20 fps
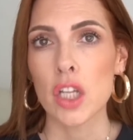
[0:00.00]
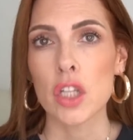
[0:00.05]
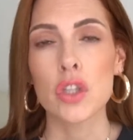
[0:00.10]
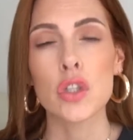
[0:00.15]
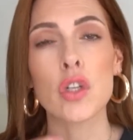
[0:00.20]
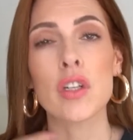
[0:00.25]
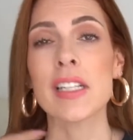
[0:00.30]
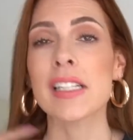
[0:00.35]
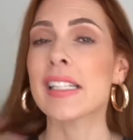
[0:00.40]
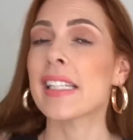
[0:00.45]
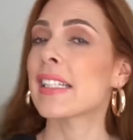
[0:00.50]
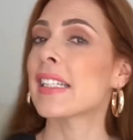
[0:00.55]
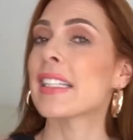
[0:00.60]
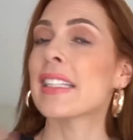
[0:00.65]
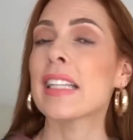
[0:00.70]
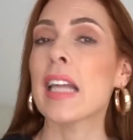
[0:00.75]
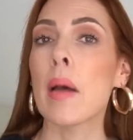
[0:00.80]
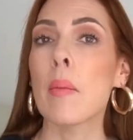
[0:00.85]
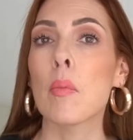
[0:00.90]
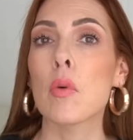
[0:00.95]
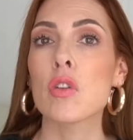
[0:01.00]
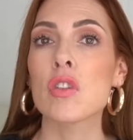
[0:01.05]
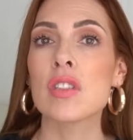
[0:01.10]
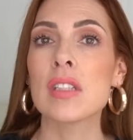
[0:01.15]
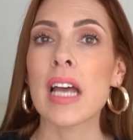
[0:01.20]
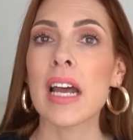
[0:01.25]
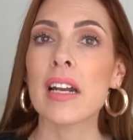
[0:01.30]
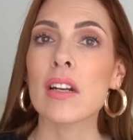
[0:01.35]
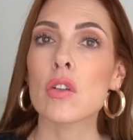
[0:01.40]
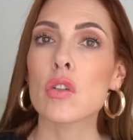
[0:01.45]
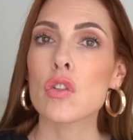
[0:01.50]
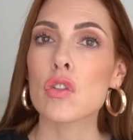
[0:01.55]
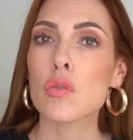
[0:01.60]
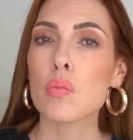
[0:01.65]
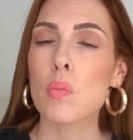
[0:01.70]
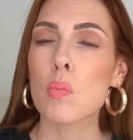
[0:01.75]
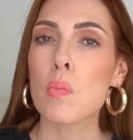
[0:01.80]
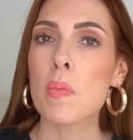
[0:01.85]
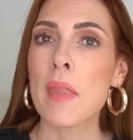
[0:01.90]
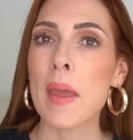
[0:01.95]
no necesitamos darnos
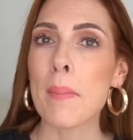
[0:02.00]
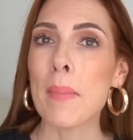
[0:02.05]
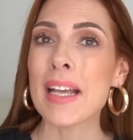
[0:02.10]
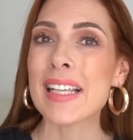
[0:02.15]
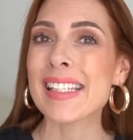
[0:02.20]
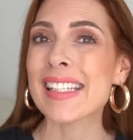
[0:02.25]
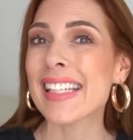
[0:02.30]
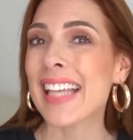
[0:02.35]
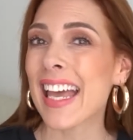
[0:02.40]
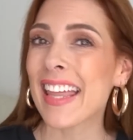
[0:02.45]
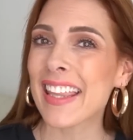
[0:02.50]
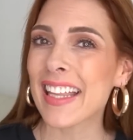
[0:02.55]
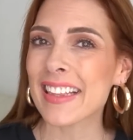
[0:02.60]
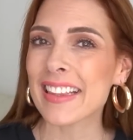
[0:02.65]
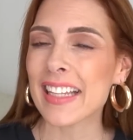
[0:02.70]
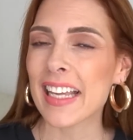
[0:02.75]
demasiada